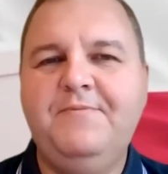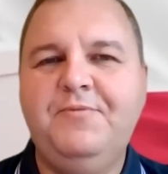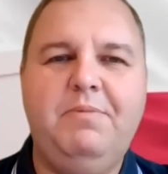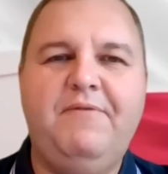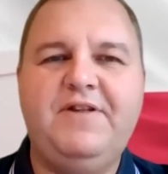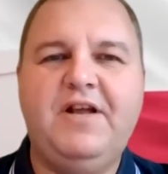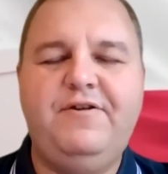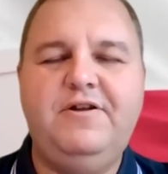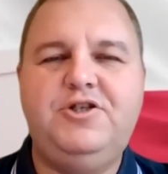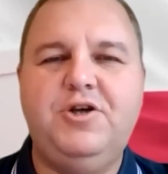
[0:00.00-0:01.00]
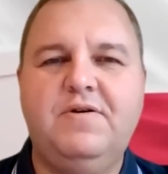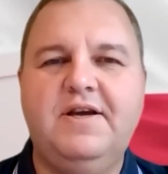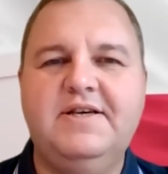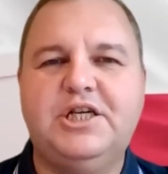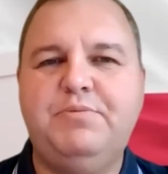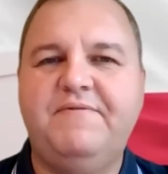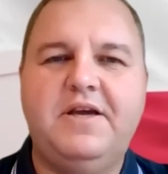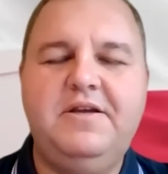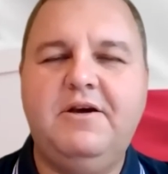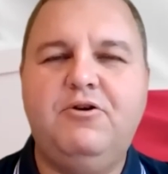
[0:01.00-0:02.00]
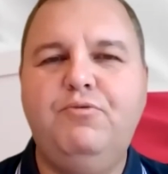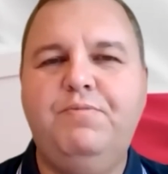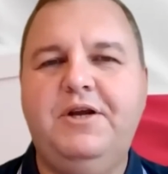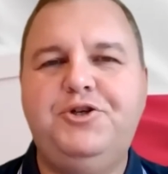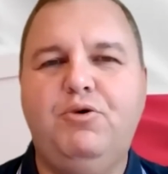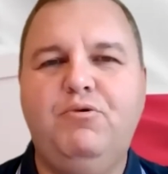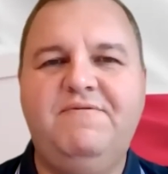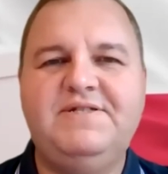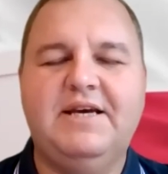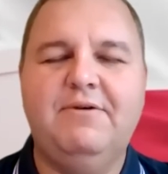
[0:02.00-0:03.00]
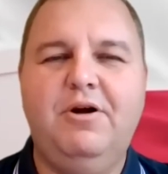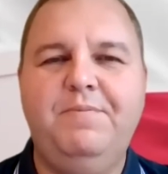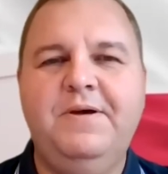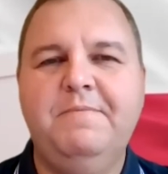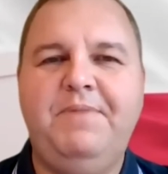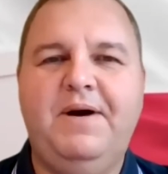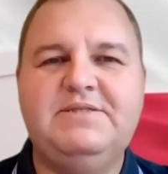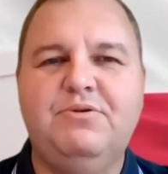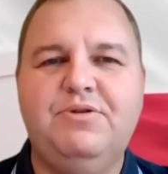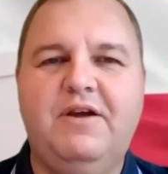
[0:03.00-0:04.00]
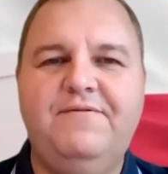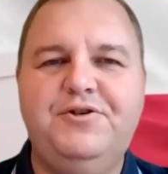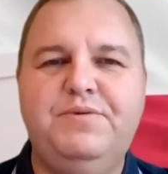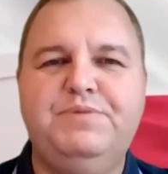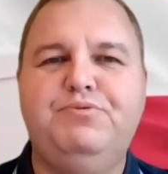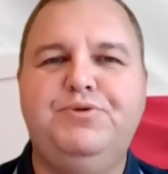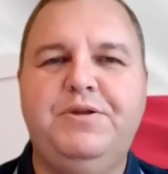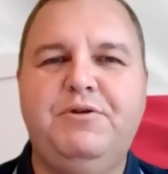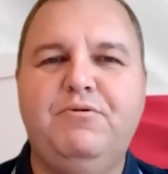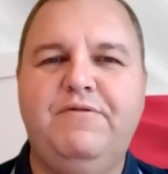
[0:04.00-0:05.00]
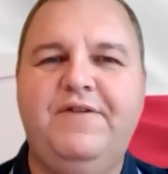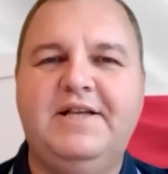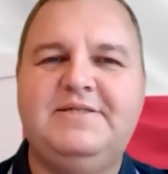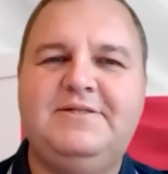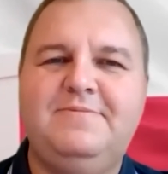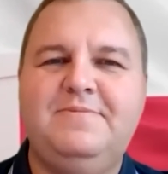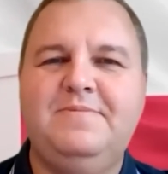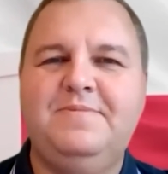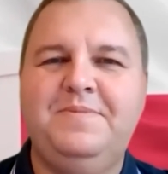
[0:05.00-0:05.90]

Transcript: No bo w tej chwili ciągle jesteśmy w tej niechlubnej czołówce Europy państwo o najwyższym współczynniku inflacji